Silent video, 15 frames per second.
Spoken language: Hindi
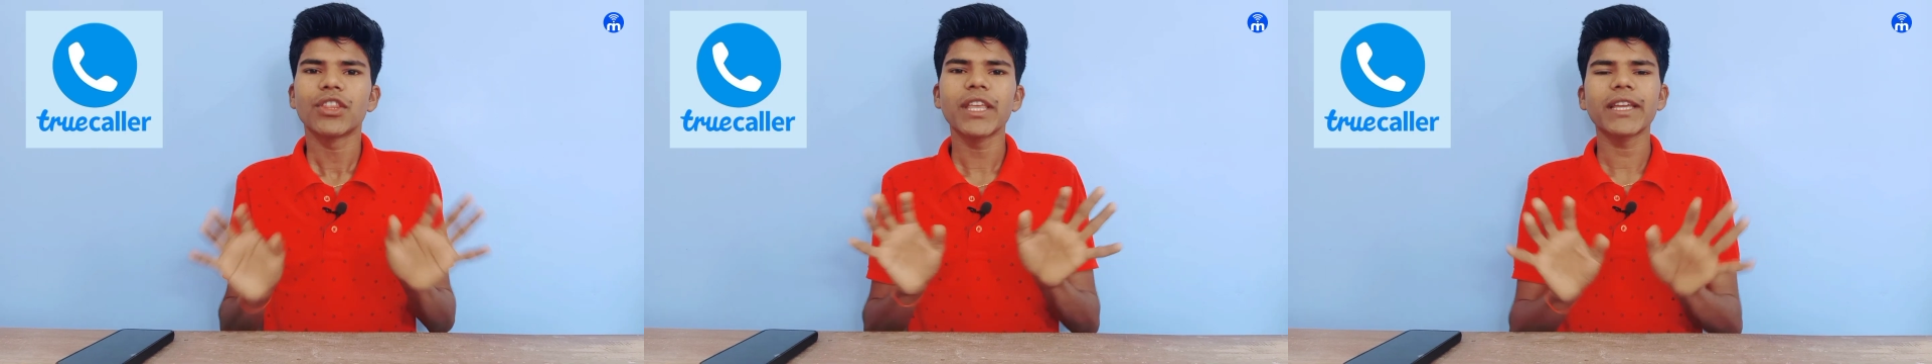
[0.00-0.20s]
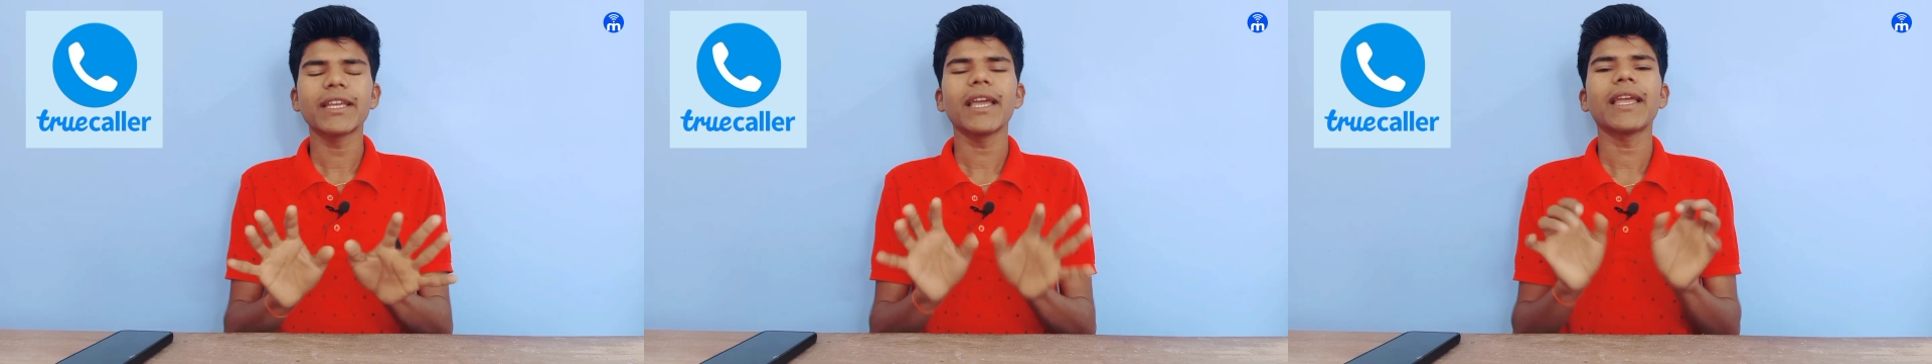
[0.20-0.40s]

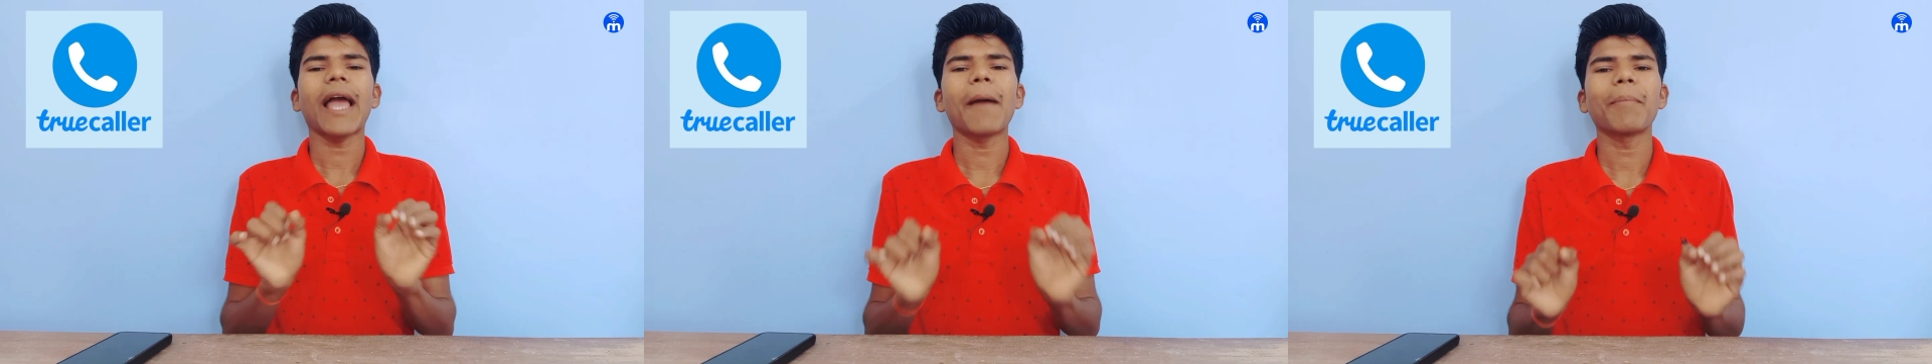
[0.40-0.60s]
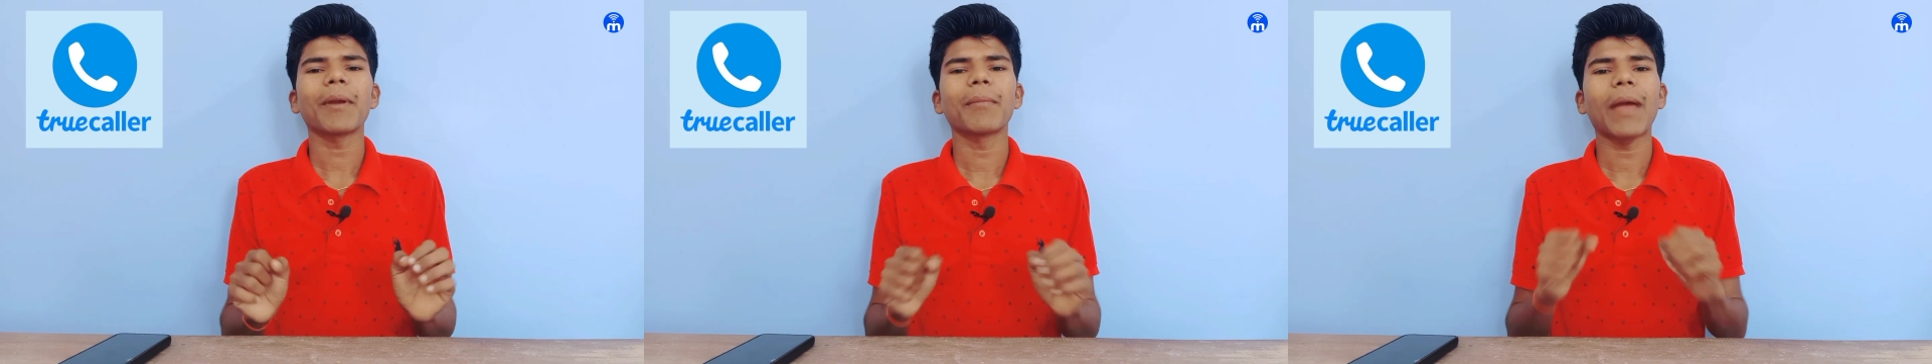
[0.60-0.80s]
देखिए
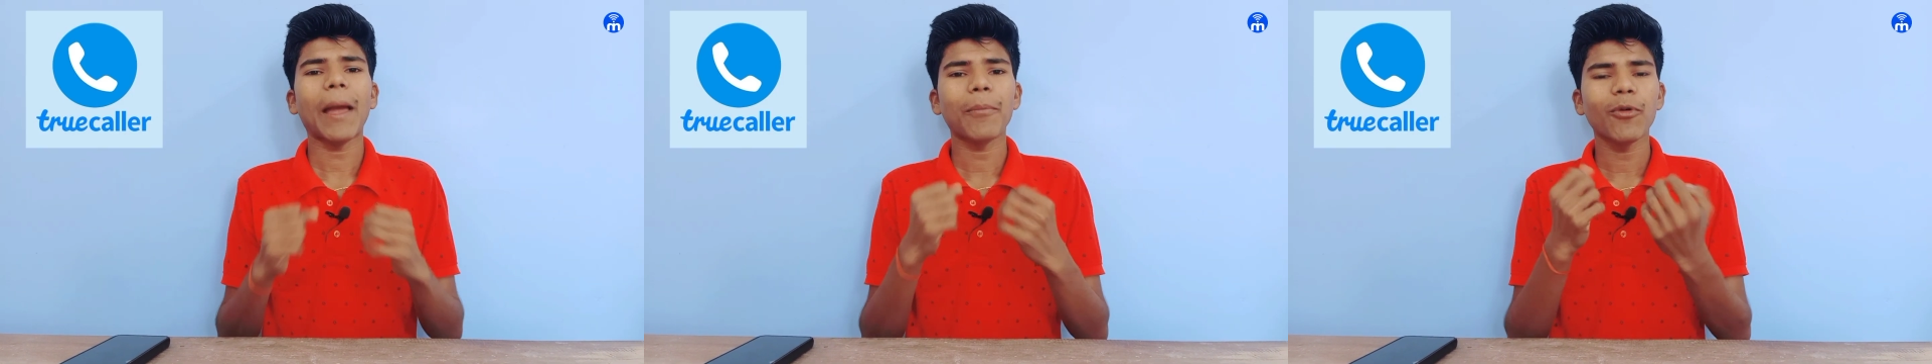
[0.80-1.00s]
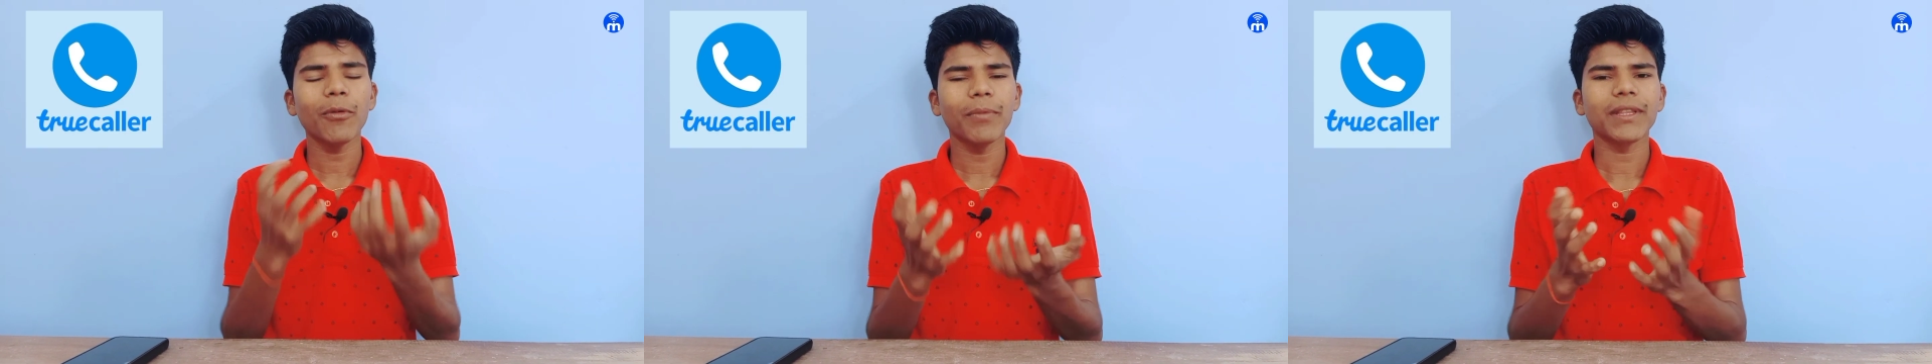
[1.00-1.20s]
यहाँ पर मैं
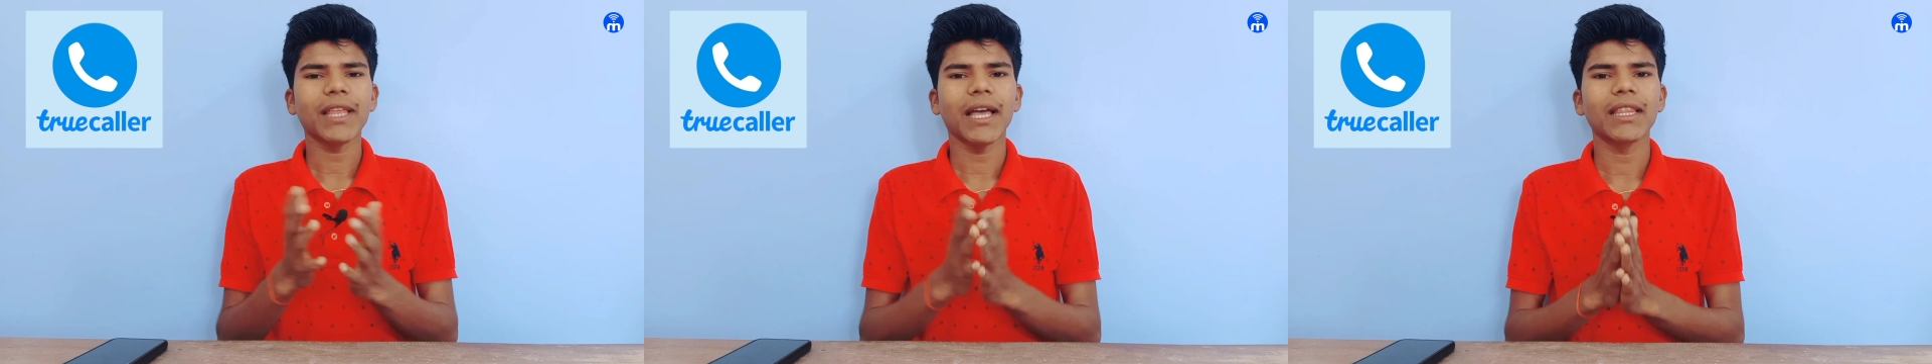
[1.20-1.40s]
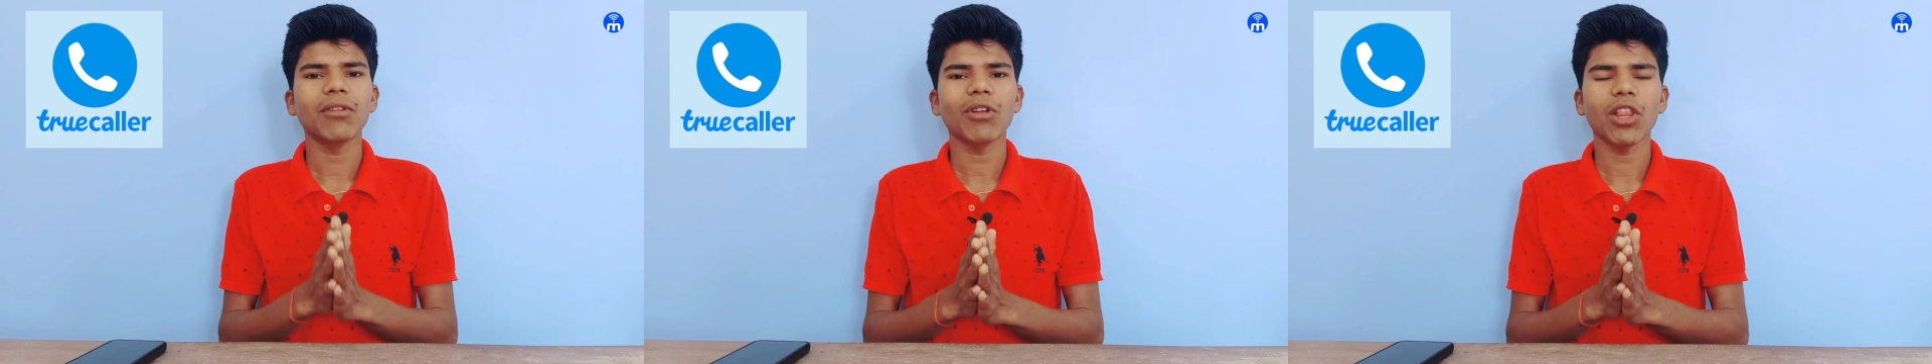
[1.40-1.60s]
आपको
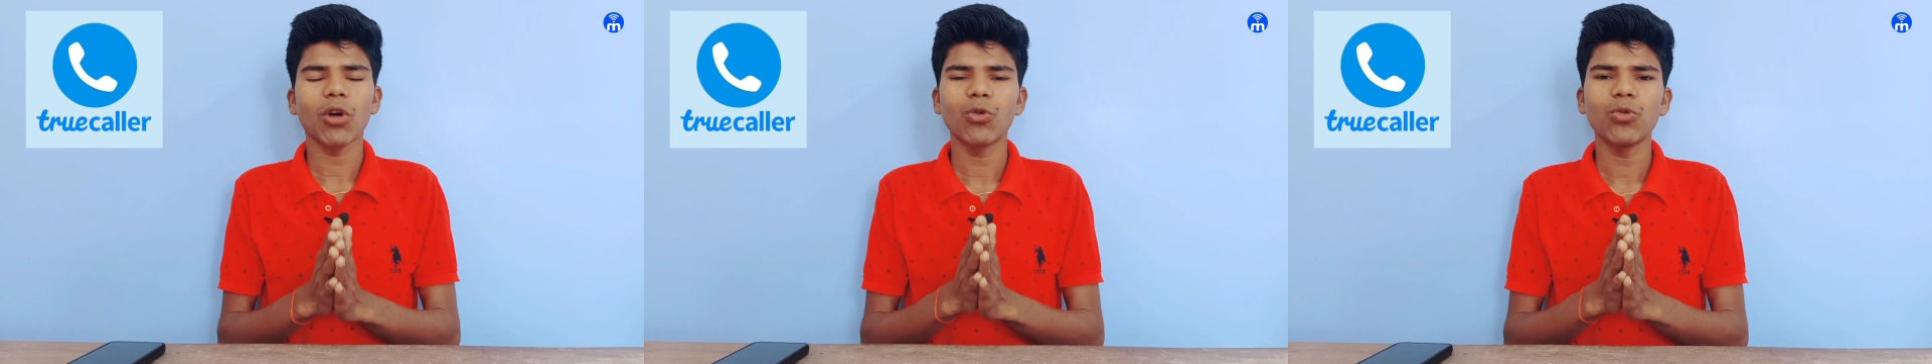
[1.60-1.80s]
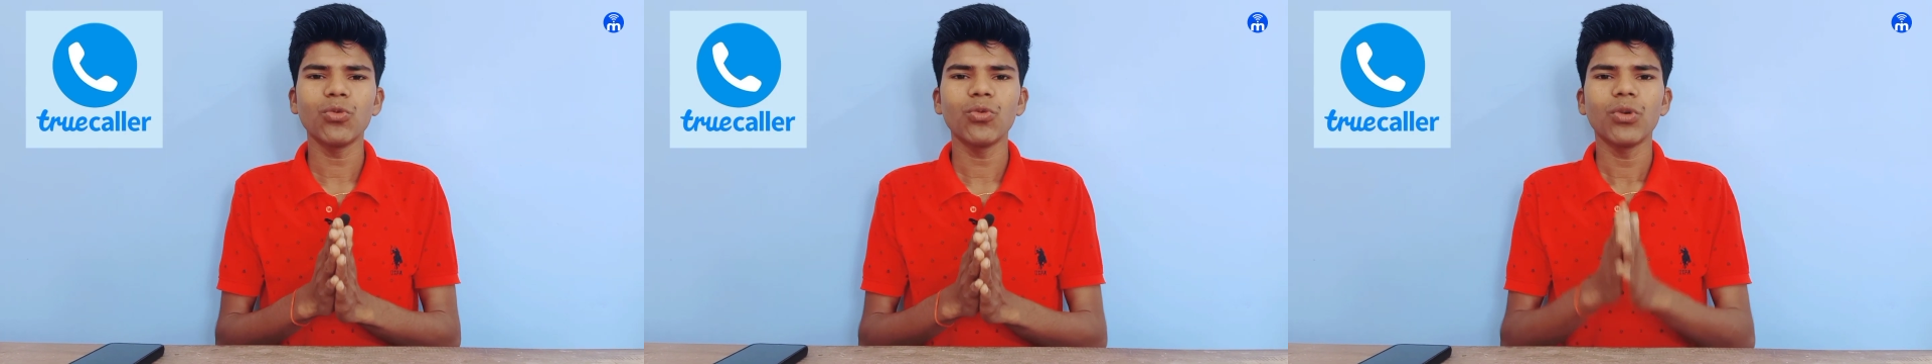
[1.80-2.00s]
बताने
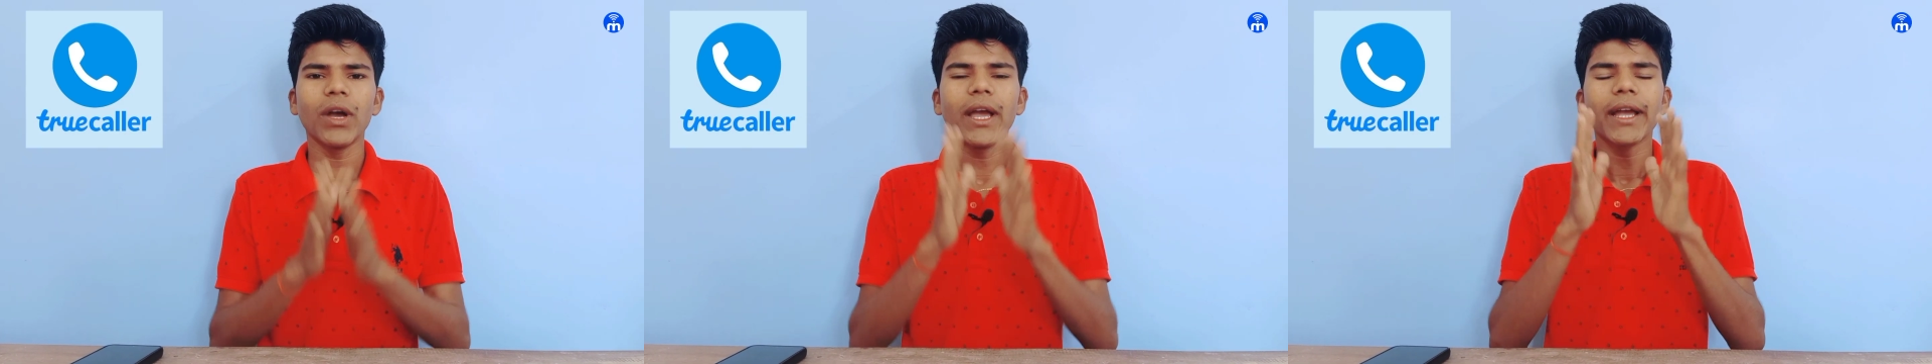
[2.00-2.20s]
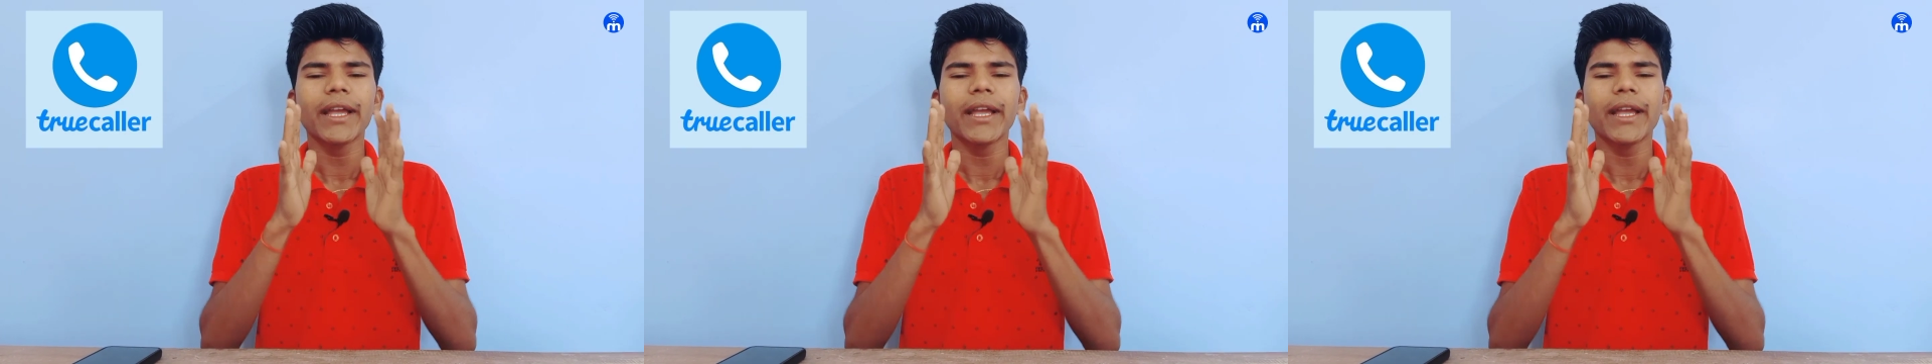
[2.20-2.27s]
वाला हूँ